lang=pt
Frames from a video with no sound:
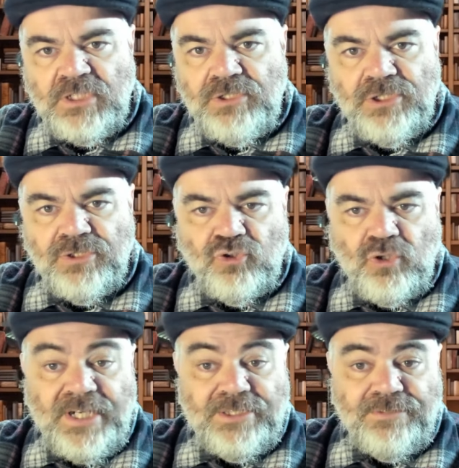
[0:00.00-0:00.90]
de
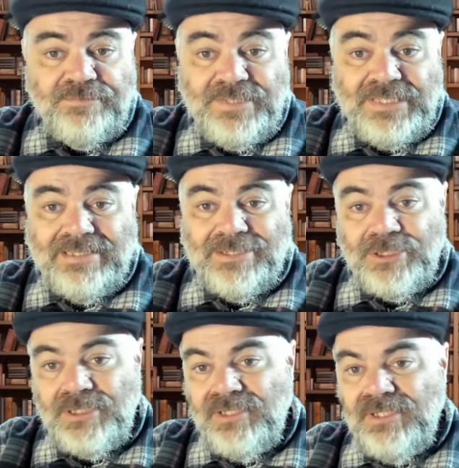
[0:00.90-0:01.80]
história de vida,
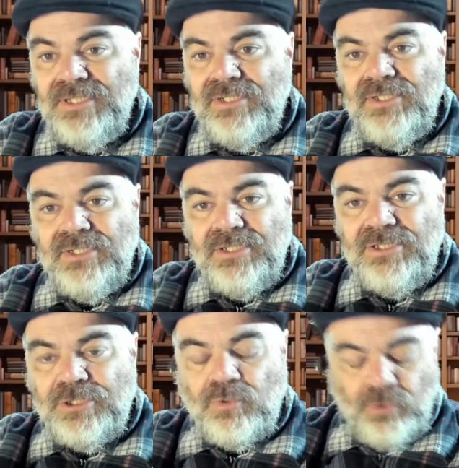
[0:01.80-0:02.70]
de,
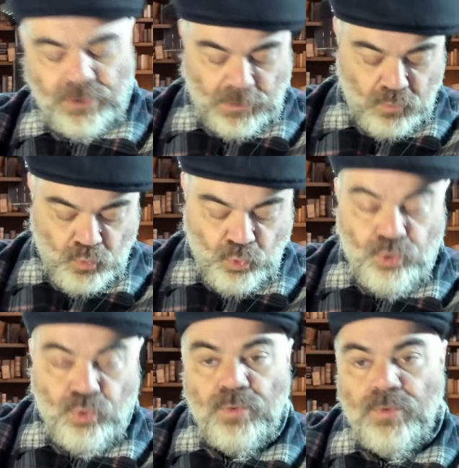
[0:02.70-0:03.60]
de
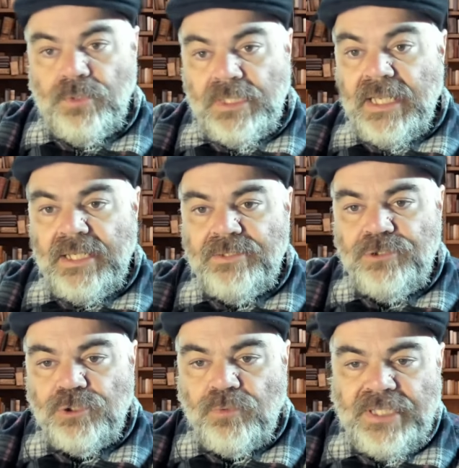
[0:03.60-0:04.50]
conteúdo, né,
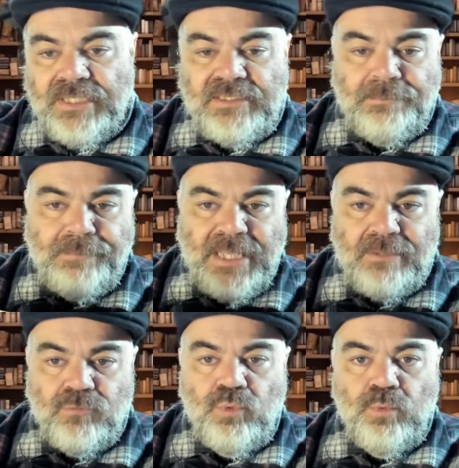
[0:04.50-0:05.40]
de
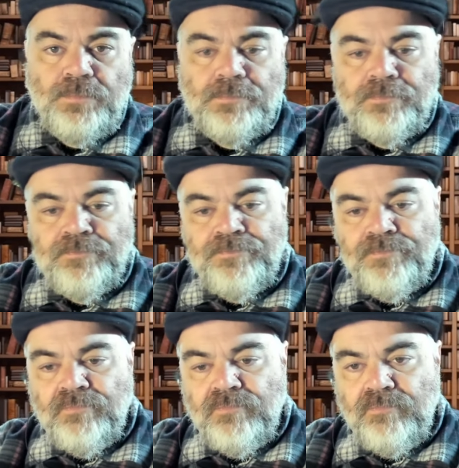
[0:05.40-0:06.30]
conhecimento,
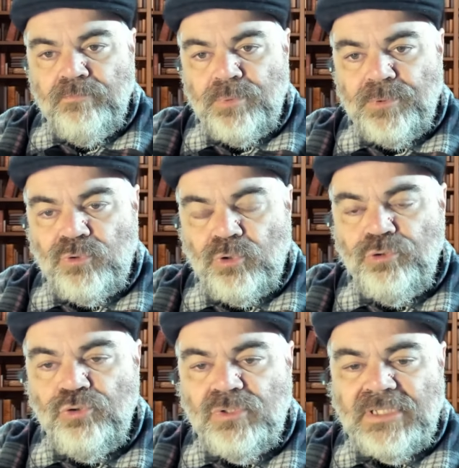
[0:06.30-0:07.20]
por
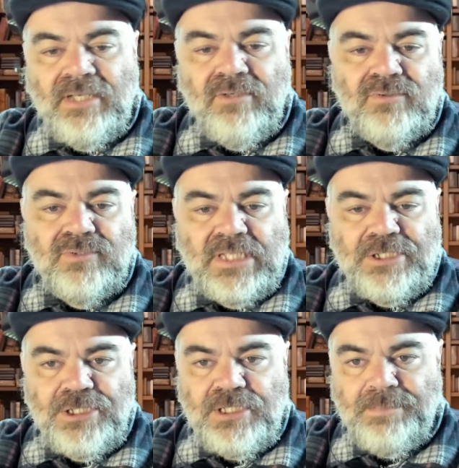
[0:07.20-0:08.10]
todos os ângulos que a
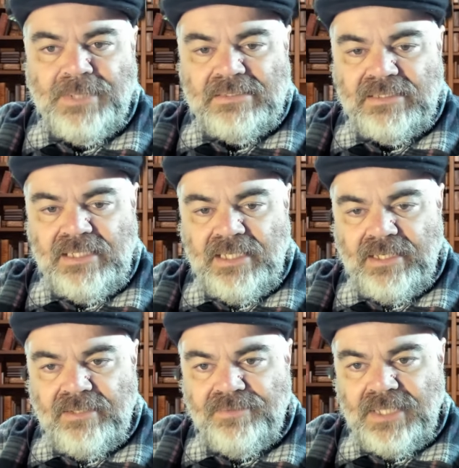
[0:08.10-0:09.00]
gente aprecia
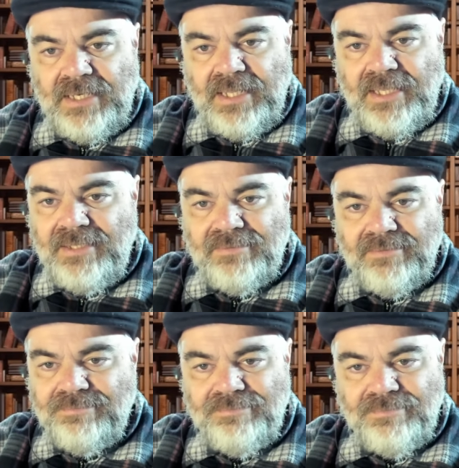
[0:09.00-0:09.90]
e não tem nem,
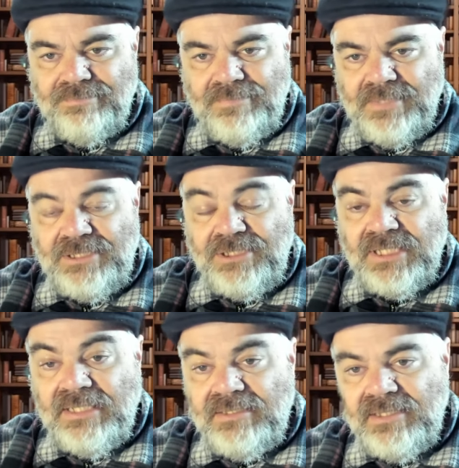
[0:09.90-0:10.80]
nem
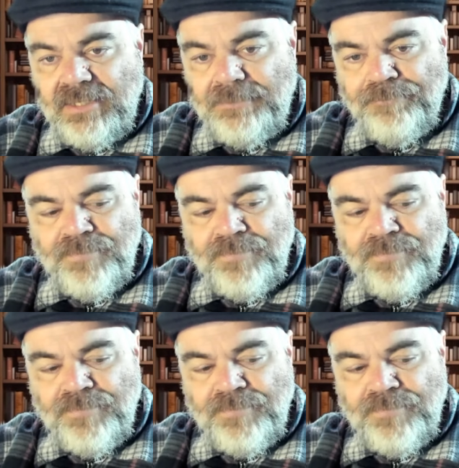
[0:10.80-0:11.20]
chance, né,